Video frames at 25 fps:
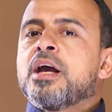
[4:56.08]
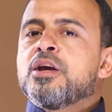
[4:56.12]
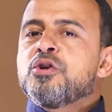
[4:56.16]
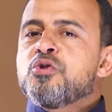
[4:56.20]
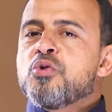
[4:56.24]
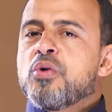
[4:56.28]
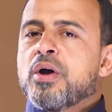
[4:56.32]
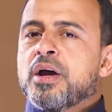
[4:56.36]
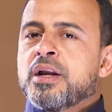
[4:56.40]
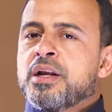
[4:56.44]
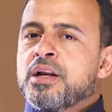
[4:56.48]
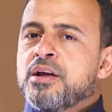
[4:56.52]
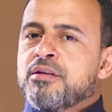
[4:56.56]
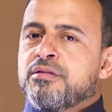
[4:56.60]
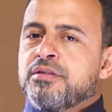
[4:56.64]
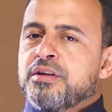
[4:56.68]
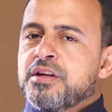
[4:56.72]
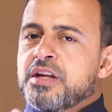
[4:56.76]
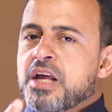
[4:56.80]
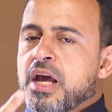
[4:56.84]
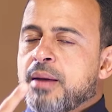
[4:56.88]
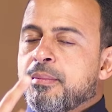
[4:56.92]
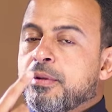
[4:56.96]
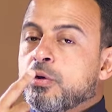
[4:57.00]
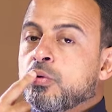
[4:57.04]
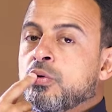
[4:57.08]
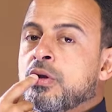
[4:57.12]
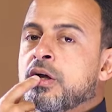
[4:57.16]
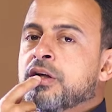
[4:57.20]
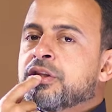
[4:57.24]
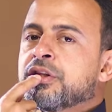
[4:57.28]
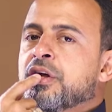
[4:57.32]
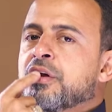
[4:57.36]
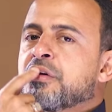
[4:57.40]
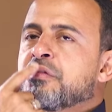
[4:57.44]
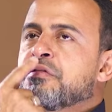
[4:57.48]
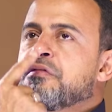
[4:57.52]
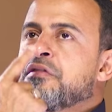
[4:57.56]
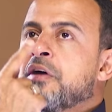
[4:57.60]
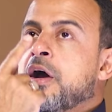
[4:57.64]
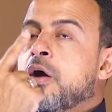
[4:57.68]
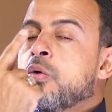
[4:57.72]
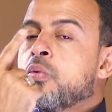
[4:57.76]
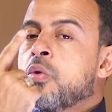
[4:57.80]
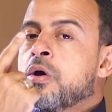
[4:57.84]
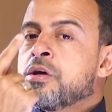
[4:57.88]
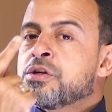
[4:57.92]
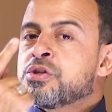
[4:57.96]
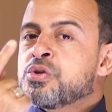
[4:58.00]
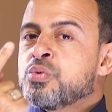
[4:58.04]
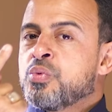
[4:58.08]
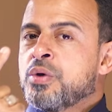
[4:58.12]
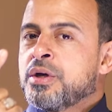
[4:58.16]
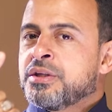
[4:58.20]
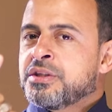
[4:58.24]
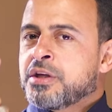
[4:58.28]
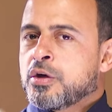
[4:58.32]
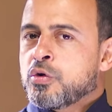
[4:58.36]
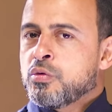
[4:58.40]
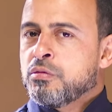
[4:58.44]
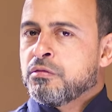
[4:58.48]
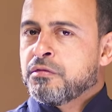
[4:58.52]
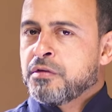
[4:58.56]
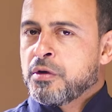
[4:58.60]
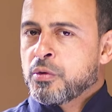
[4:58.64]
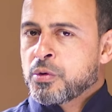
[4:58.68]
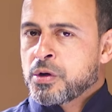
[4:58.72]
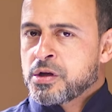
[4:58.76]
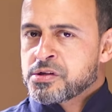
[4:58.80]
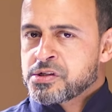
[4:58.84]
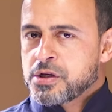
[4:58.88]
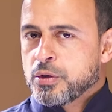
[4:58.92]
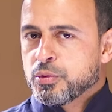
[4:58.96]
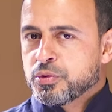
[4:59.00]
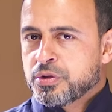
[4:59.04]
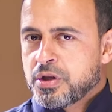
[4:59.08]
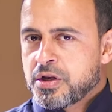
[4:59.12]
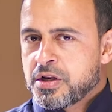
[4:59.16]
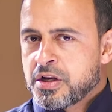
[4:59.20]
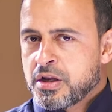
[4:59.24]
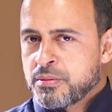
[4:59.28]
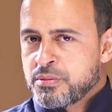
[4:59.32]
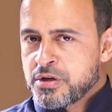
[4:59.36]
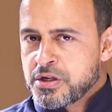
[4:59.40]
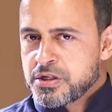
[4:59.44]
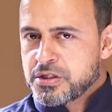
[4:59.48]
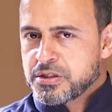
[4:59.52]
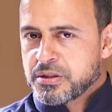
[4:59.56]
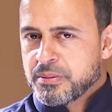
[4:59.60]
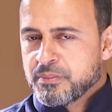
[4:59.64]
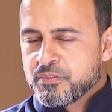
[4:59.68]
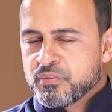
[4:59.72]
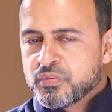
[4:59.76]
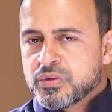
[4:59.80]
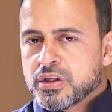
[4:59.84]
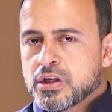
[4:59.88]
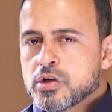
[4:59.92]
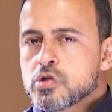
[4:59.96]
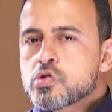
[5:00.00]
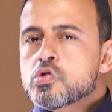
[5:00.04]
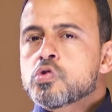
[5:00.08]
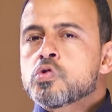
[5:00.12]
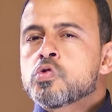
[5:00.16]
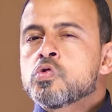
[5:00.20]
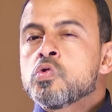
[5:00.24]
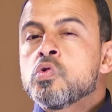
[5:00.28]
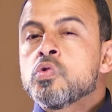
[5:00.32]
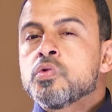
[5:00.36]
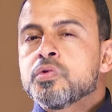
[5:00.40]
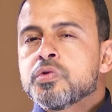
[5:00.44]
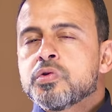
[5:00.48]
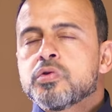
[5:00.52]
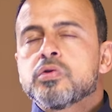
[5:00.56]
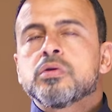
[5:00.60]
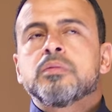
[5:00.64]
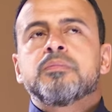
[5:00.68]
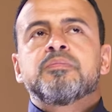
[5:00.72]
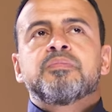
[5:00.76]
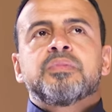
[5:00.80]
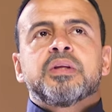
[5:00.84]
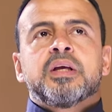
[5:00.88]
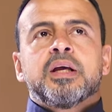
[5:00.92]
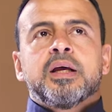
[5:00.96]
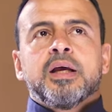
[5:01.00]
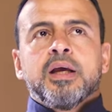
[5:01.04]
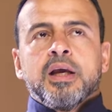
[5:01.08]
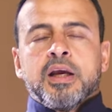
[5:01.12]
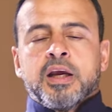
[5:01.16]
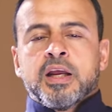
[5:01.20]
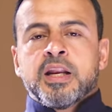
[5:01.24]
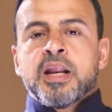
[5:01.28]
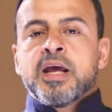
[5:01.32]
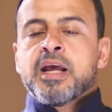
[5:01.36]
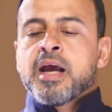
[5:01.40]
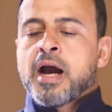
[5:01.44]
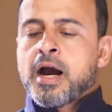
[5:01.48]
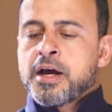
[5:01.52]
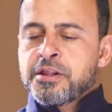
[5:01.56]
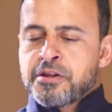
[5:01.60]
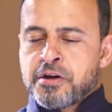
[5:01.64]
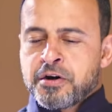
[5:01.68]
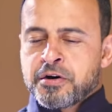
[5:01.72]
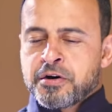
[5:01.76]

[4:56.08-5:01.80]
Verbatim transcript: ايها الذين امنوا لا ترفعوا اصواتكم فوق صوت النبي صوت كناية عن